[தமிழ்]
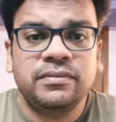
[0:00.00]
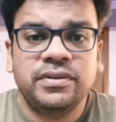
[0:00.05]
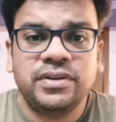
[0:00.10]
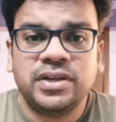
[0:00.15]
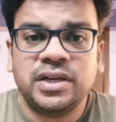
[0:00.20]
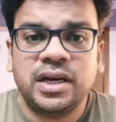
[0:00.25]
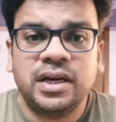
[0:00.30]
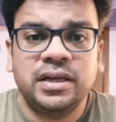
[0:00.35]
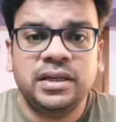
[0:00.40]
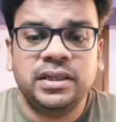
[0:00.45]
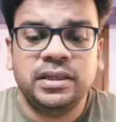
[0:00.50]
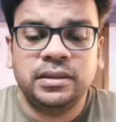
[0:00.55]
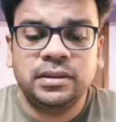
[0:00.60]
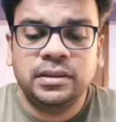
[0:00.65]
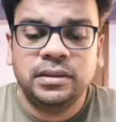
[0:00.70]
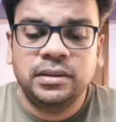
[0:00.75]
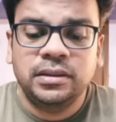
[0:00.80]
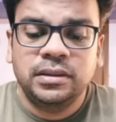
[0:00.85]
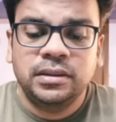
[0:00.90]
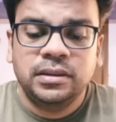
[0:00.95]
விஷாலு
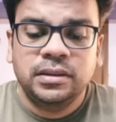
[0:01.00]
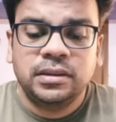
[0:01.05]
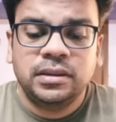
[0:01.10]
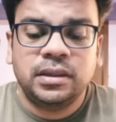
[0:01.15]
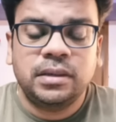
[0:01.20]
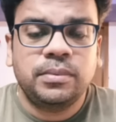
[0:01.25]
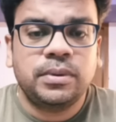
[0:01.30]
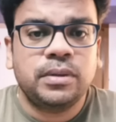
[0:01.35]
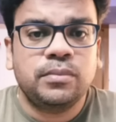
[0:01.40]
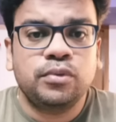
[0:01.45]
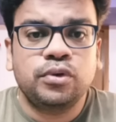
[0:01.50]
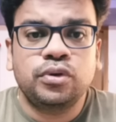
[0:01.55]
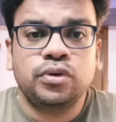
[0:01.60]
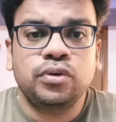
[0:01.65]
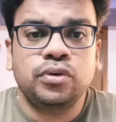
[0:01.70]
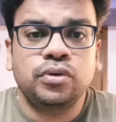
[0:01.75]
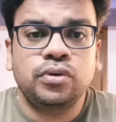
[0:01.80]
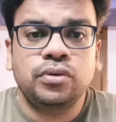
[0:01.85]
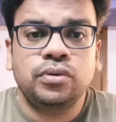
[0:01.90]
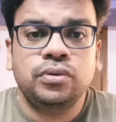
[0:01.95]
அப்புறம்
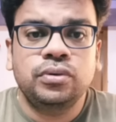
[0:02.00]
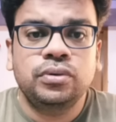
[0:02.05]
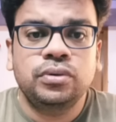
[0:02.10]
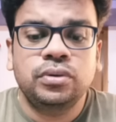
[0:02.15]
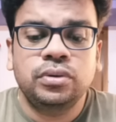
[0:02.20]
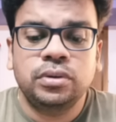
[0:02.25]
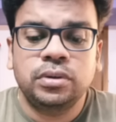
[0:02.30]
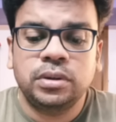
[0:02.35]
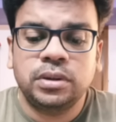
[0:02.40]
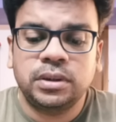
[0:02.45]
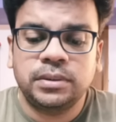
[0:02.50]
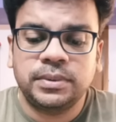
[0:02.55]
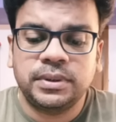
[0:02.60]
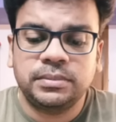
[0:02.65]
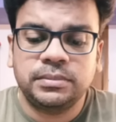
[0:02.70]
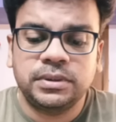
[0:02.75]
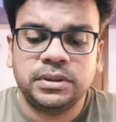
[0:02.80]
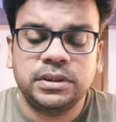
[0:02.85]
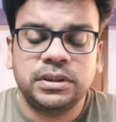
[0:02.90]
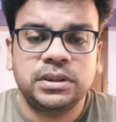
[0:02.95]
முத்து
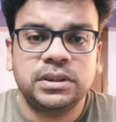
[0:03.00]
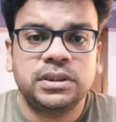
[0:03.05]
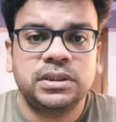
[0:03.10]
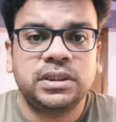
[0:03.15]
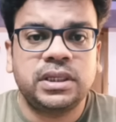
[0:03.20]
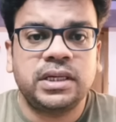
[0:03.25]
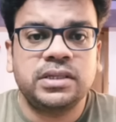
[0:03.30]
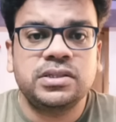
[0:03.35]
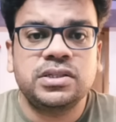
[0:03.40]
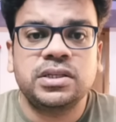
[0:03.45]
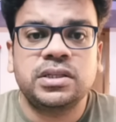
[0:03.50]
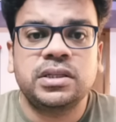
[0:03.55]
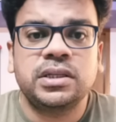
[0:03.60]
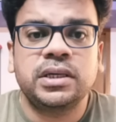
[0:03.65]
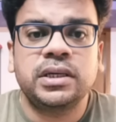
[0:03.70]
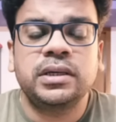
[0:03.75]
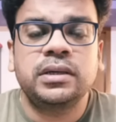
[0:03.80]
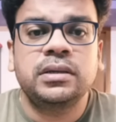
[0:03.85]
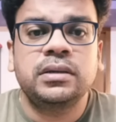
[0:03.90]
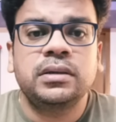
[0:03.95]
அப்புறம் வந்து ரஞ்சித்து
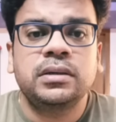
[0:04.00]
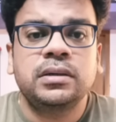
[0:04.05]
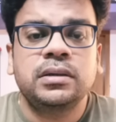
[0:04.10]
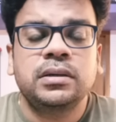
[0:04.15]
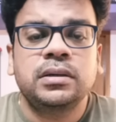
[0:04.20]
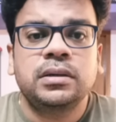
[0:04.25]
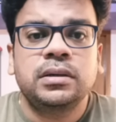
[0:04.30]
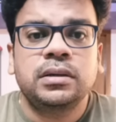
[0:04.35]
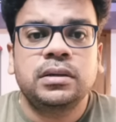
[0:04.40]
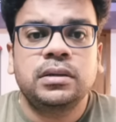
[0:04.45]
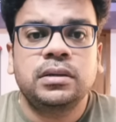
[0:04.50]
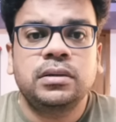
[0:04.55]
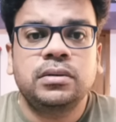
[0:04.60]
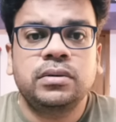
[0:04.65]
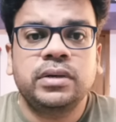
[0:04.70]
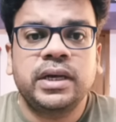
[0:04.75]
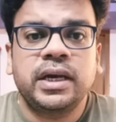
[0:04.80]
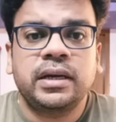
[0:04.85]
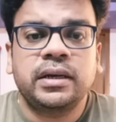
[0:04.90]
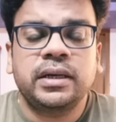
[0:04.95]

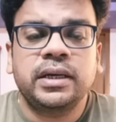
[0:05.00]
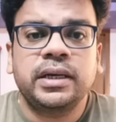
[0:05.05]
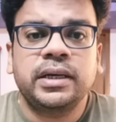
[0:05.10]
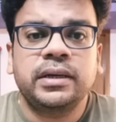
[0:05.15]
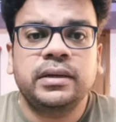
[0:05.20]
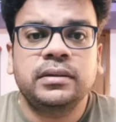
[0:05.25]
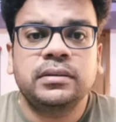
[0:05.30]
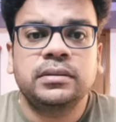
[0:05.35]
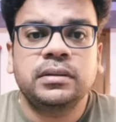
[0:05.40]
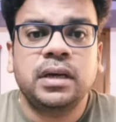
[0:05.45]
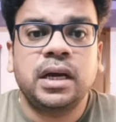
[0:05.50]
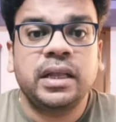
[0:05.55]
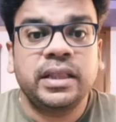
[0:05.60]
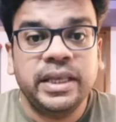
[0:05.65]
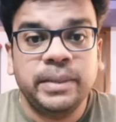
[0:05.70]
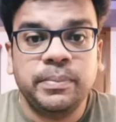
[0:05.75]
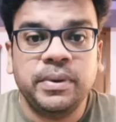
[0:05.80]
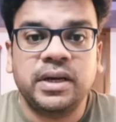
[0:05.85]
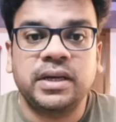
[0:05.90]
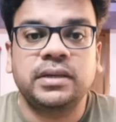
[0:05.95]
இன்னொன்று யாருங்க
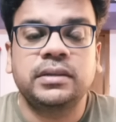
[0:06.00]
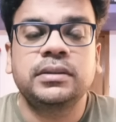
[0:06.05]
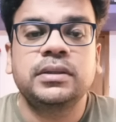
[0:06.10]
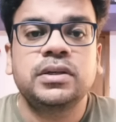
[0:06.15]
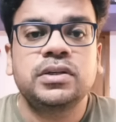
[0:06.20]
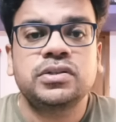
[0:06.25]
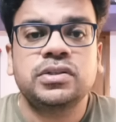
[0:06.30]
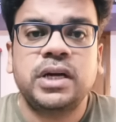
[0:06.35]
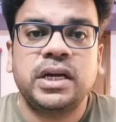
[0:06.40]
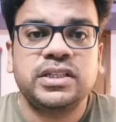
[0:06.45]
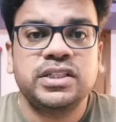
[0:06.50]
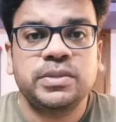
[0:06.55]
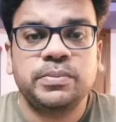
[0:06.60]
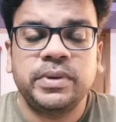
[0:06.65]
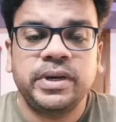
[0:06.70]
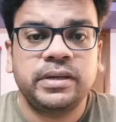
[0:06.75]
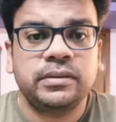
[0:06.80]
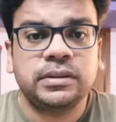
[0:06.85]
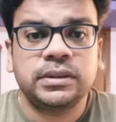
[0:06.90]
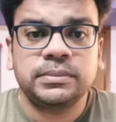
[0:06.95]
தீபக் ஸோ அஞ்சு
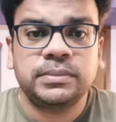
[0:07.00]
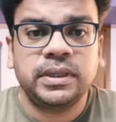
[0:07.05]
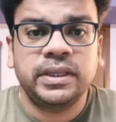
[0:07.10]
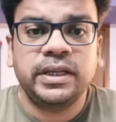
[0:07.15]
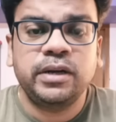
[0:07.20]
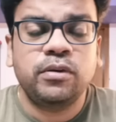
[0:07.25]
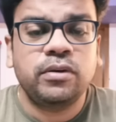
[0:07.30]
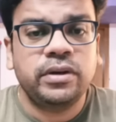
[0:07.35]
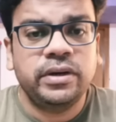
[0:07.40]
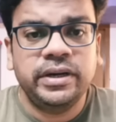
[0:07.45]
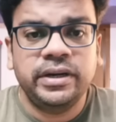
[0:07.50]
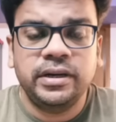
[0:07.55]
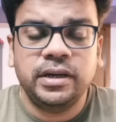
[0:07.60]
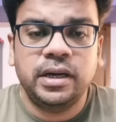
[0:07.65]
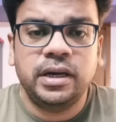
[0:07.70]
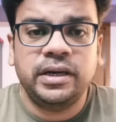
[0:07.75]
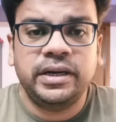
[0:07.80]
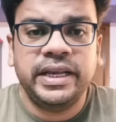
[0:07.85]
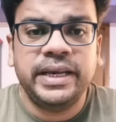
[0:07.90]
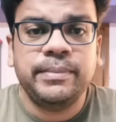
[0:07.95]
பேர் வந்து பார்த்திங்கன்னா ஒரு
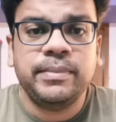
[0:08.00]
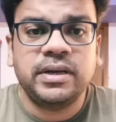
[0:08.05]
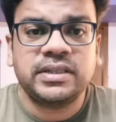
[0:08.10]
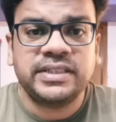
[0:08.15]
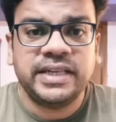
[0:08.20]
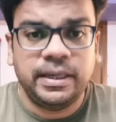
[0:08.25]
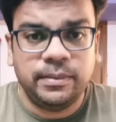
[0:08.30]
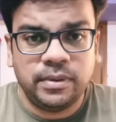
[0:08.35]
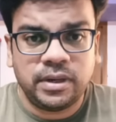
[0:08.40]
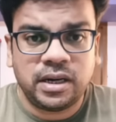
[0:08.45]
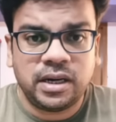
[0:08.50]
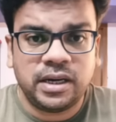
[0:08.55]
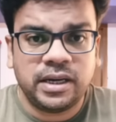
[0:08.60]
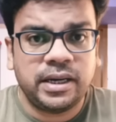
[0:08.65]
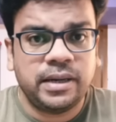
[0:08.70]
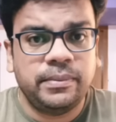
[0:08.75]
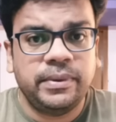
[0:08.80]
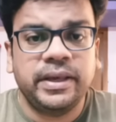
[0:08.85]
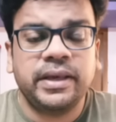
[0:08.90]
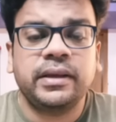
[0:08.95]
டீமாக செயல்படுறாங்க
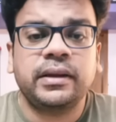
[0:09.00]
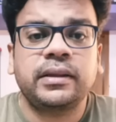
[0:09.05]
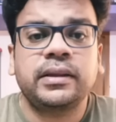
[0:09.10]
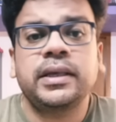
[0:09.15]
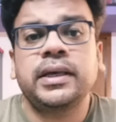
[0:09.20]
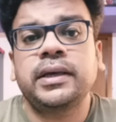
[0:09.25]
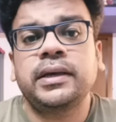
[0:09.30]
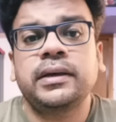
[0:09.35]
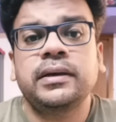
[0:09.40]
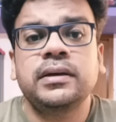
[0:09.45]
அப்படிங்கிறது